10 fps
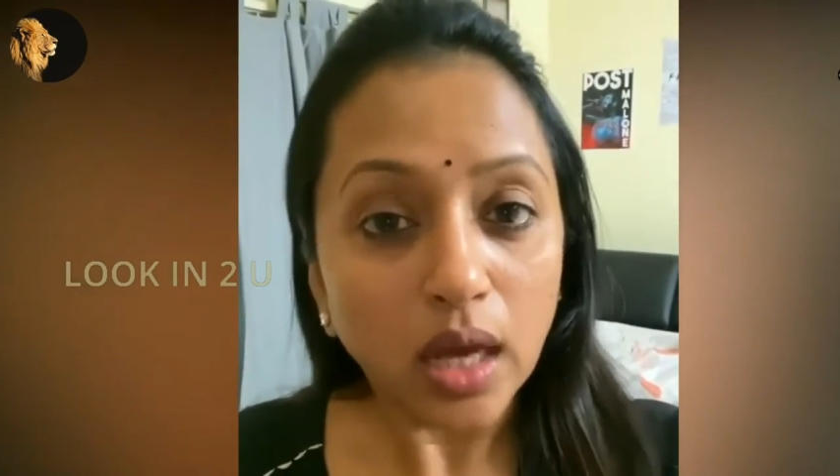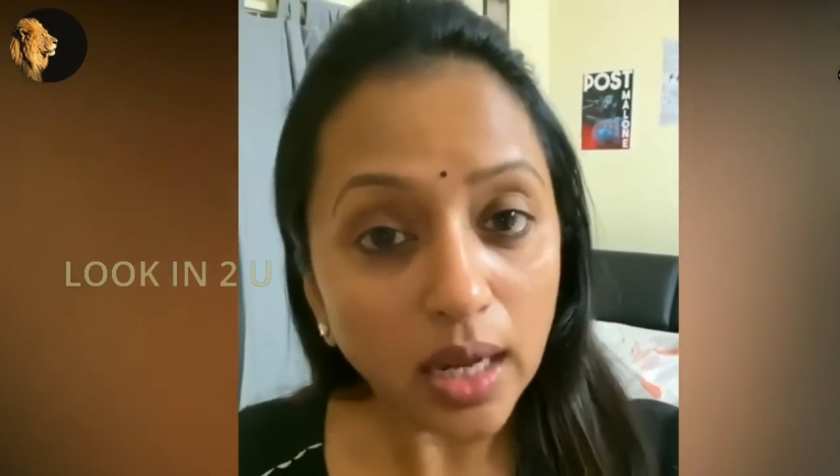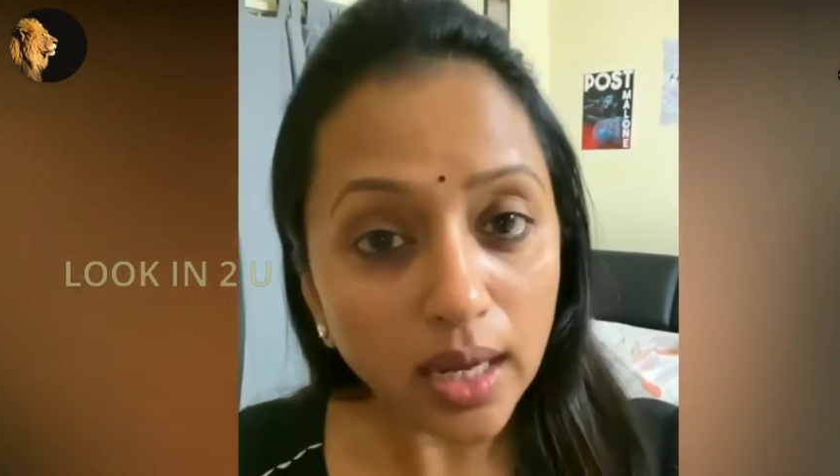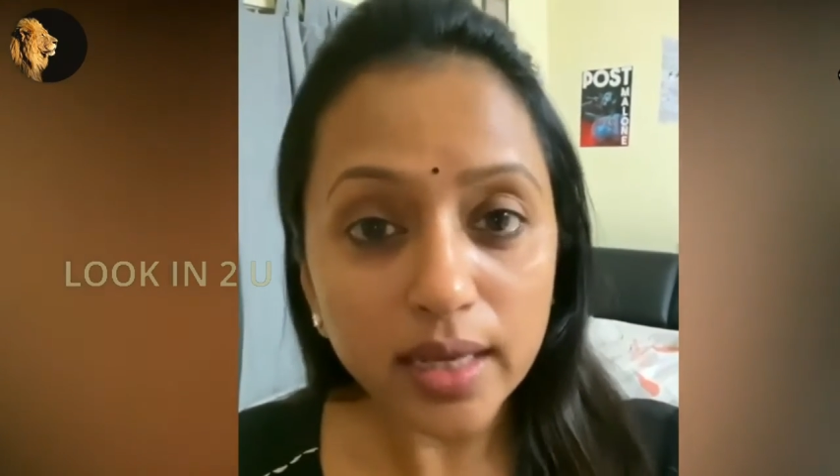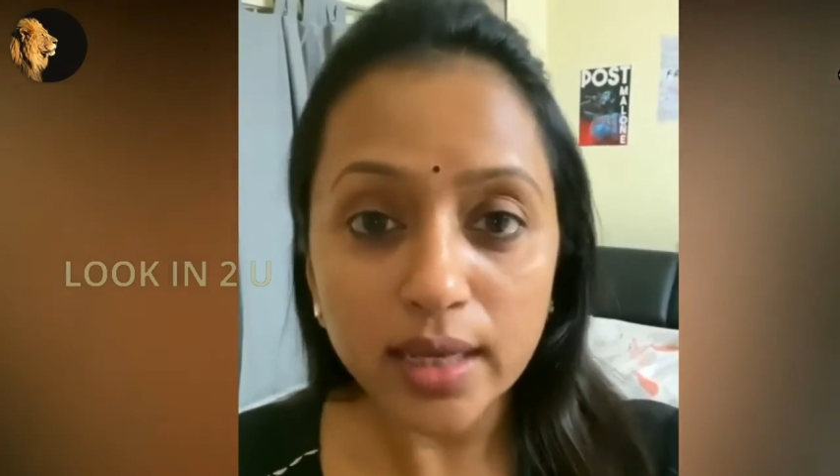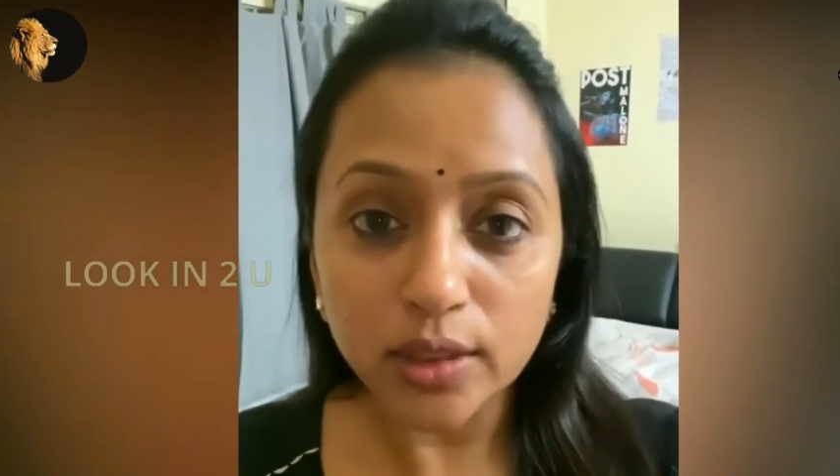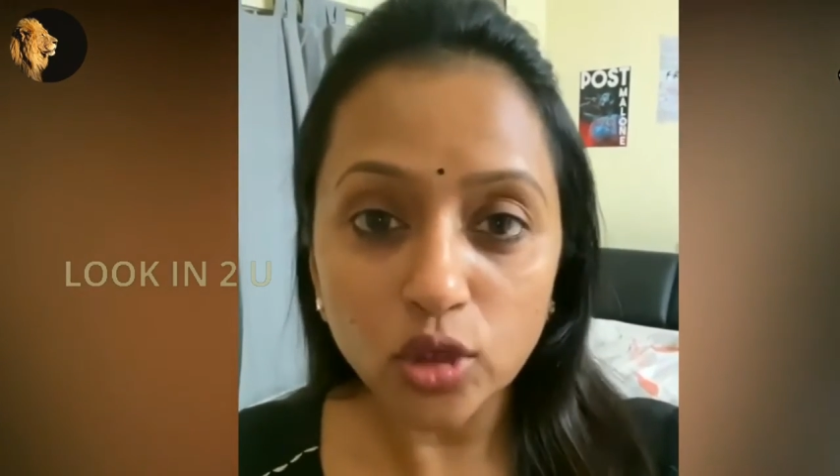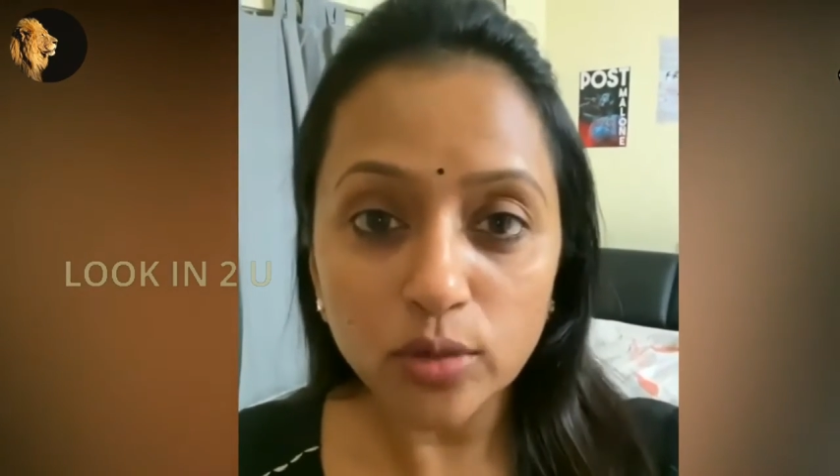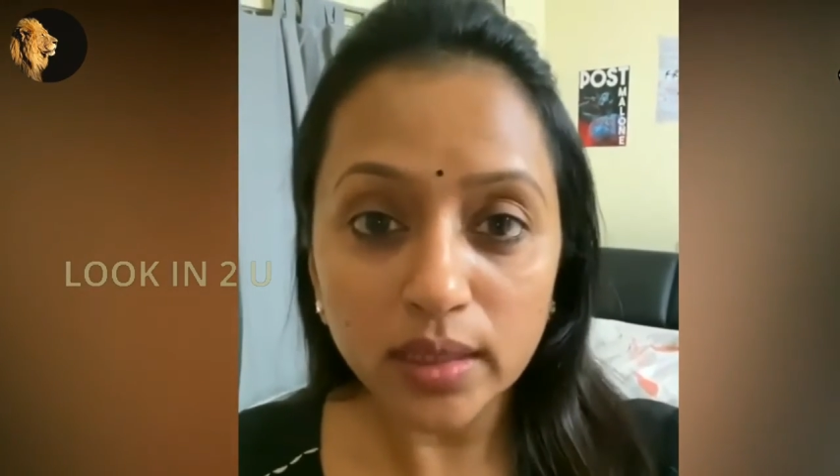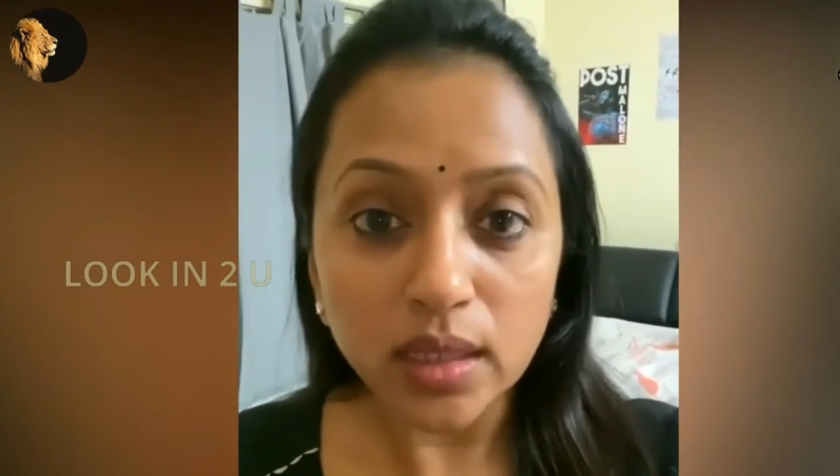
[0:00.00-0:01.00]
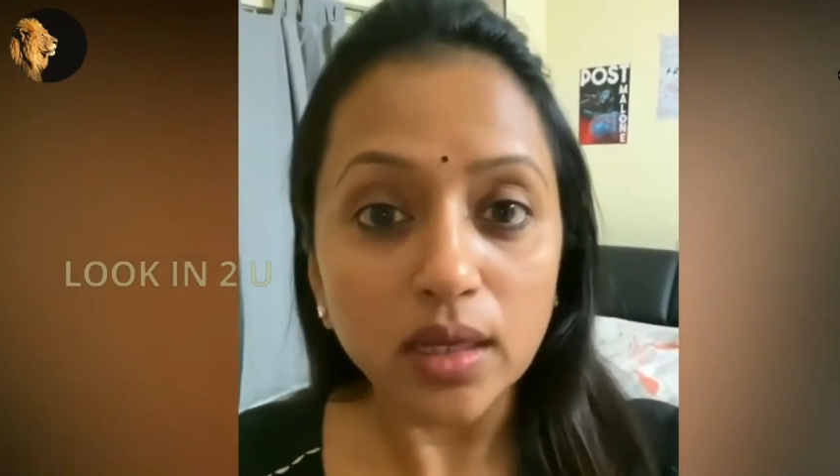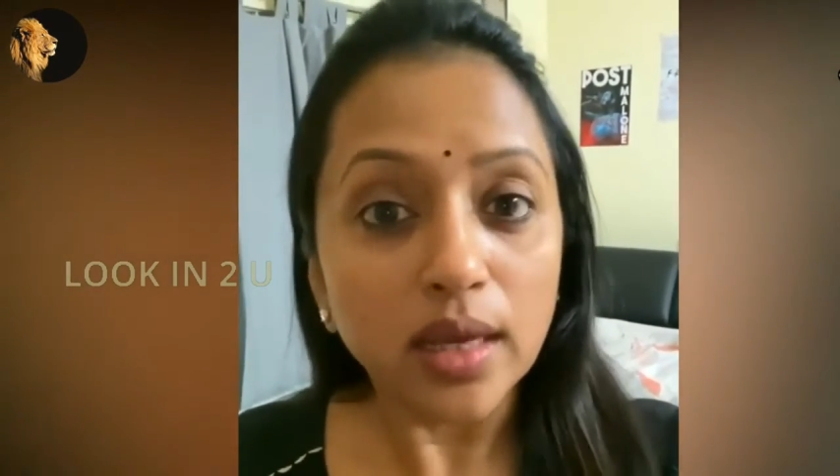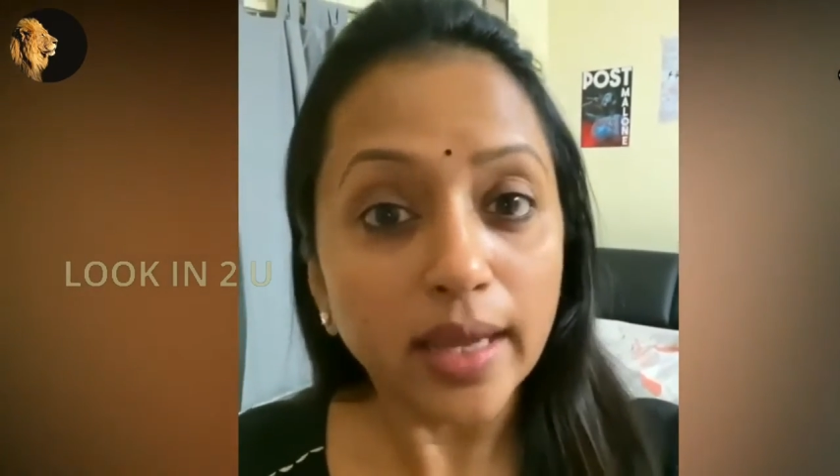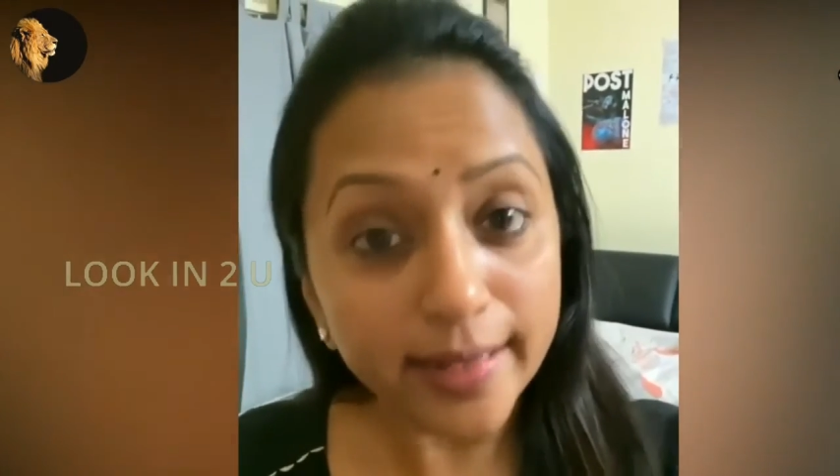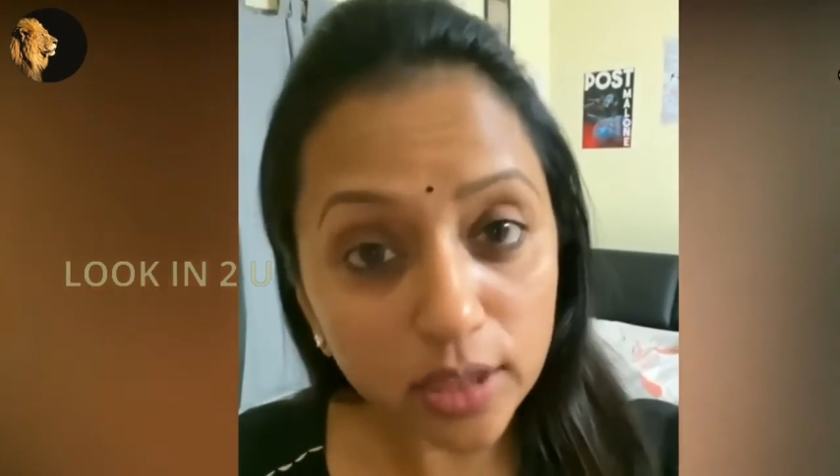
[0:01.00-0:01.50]
అలాగే ఎంతో మంది
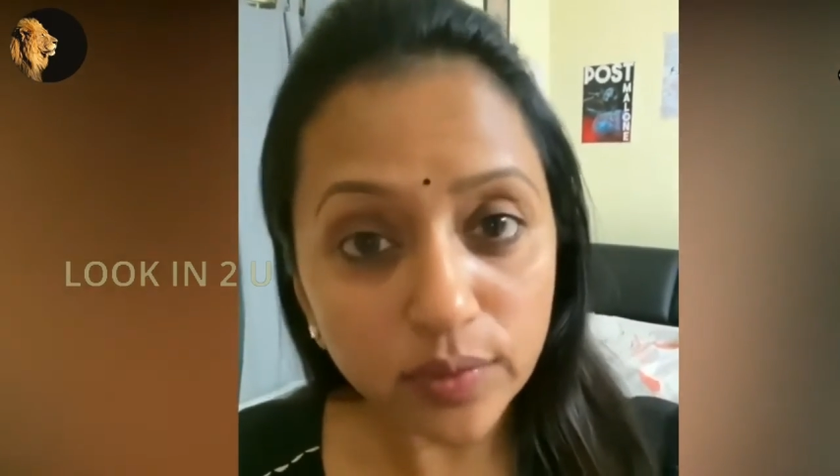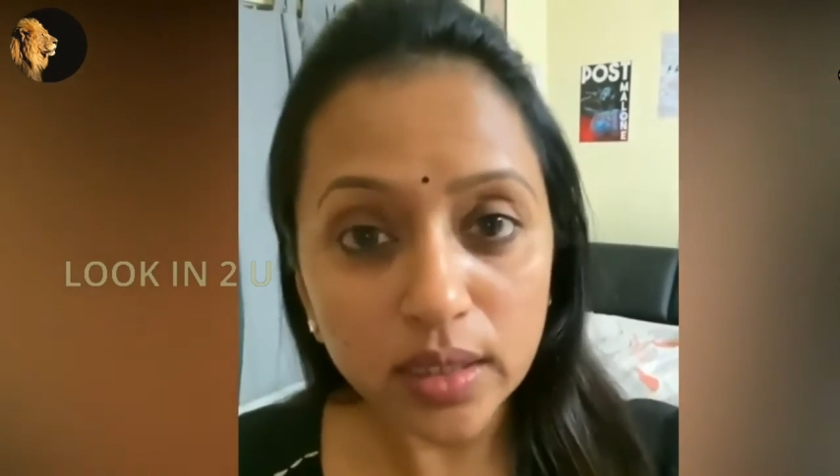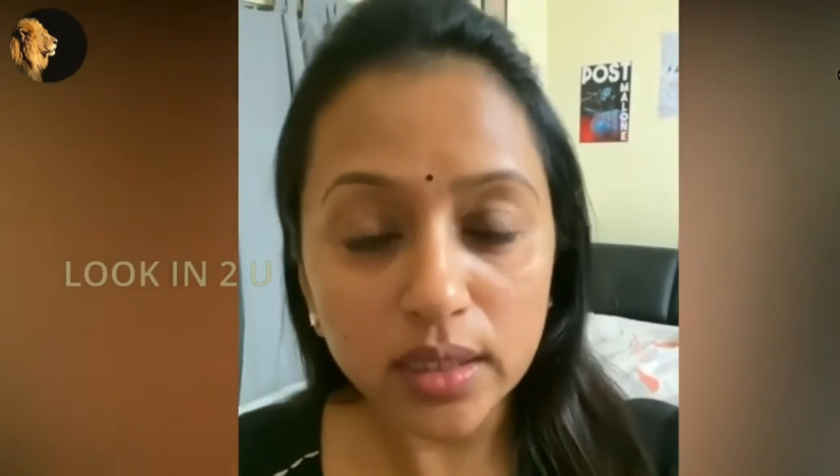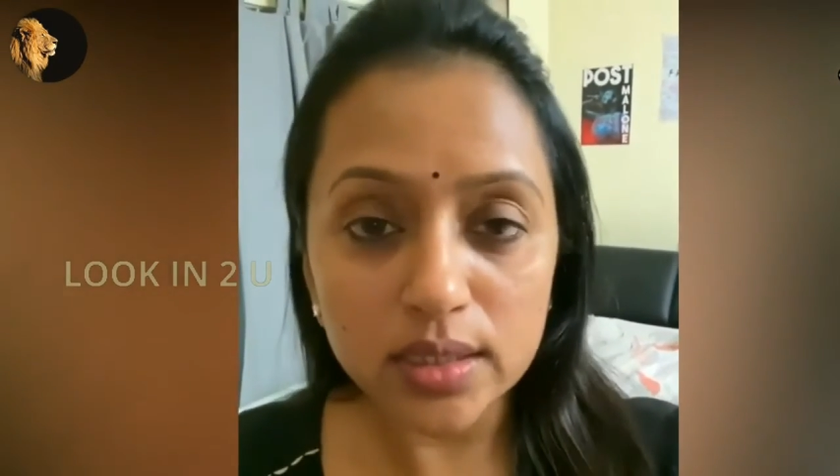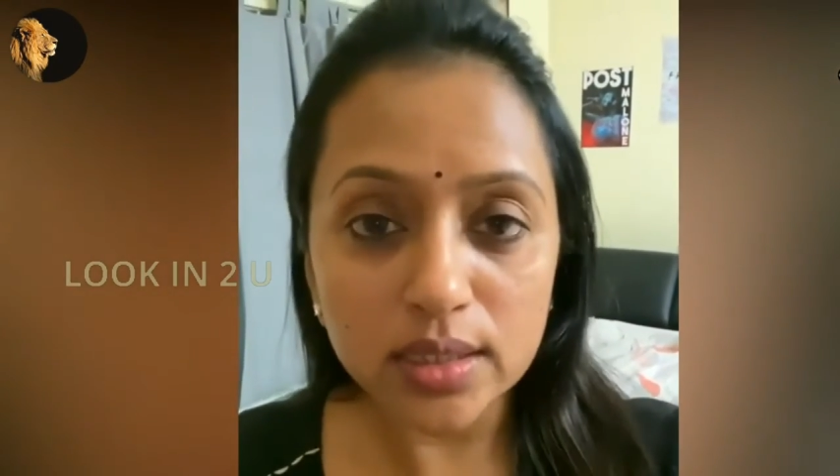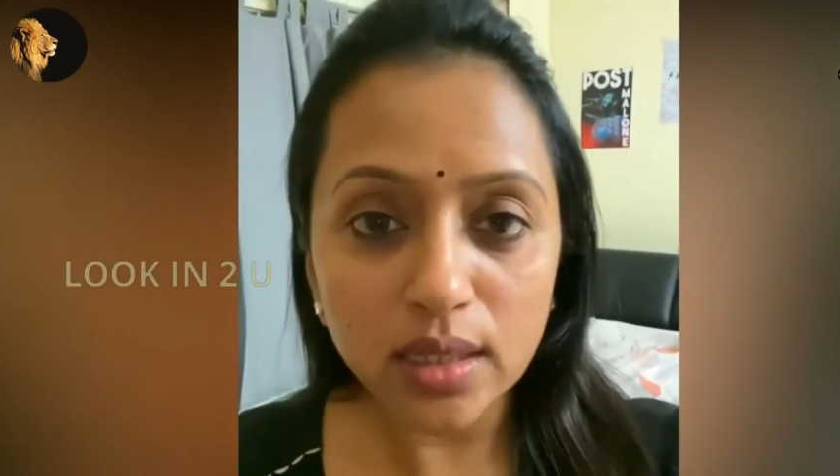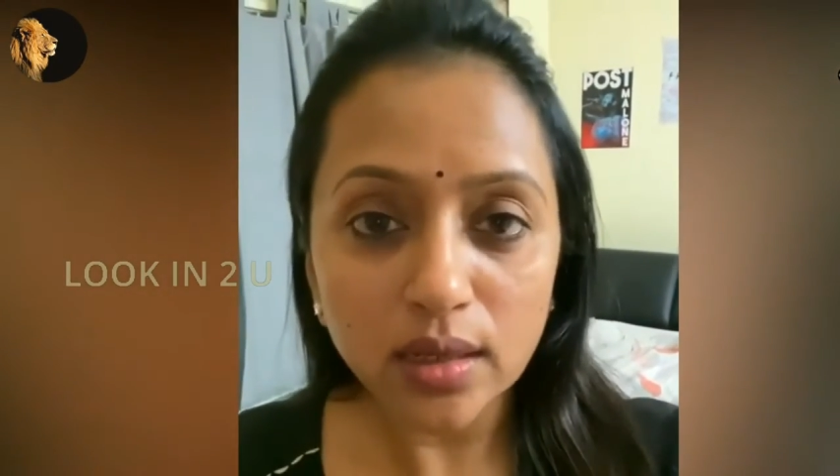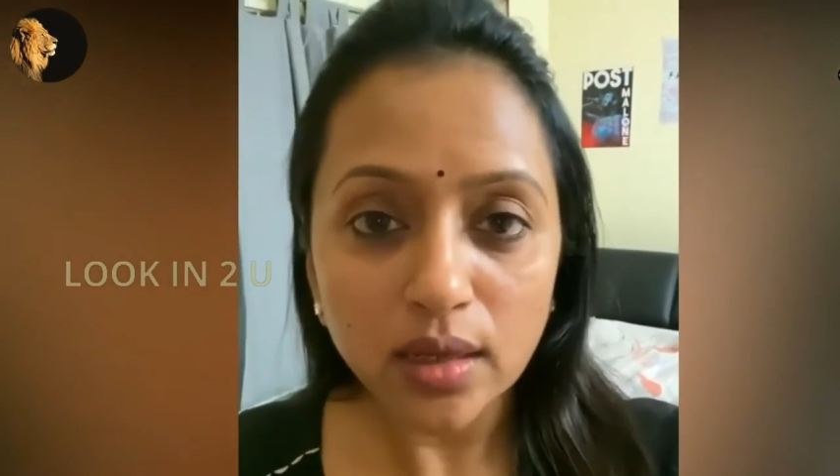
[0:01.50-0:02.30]
హెల్త్ వర్కర్స్ కి